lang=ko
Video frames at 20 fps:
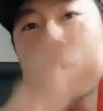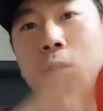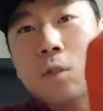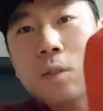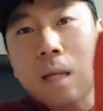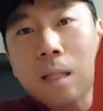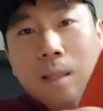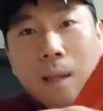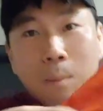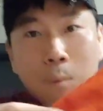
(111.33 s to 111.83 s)

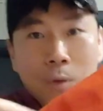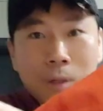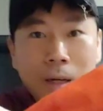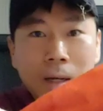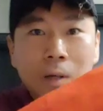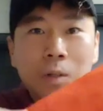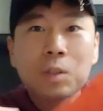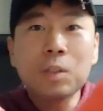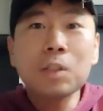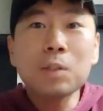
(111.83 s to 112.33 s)
들어있어. 산타
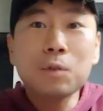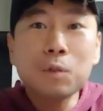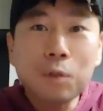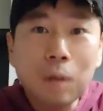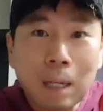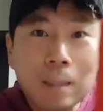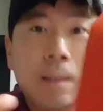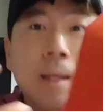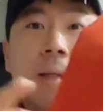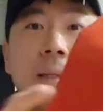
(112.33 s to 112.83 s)
모자. 이거
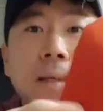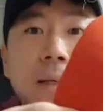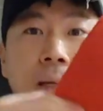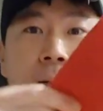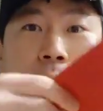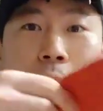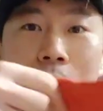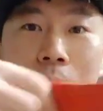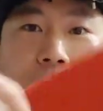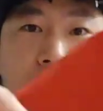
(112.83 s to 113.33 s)
쓰고
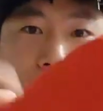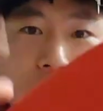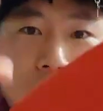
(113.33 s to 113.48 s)
간단히